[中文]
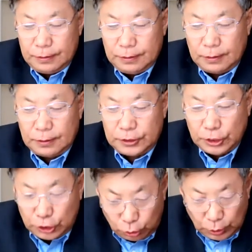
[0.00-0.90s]
呃，
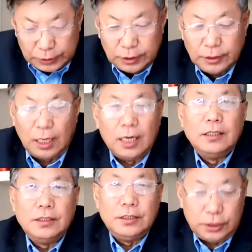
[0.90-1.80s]
是血腥的
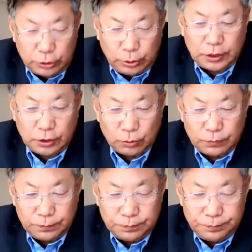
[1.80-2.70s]
集权制
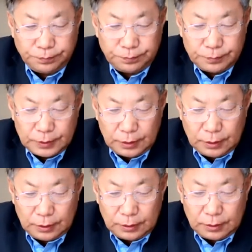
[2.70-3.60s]
度。
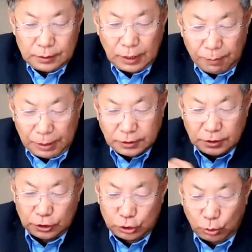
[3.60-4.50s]
他把
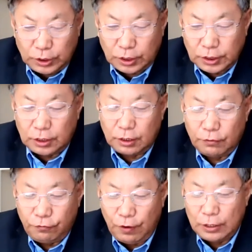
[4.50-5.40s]
自己说成是
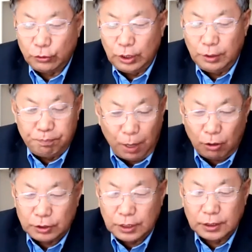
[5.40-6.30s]
反对
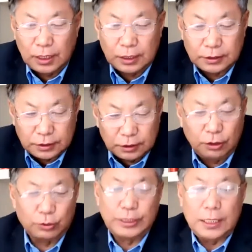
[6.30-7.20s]
暴政的自
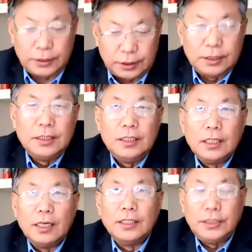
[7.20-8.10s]
由战士
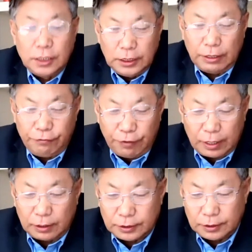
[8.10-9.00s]
和青年反
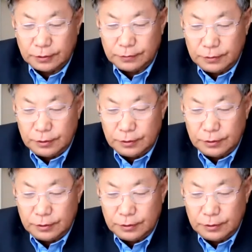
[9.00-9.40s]
抗者，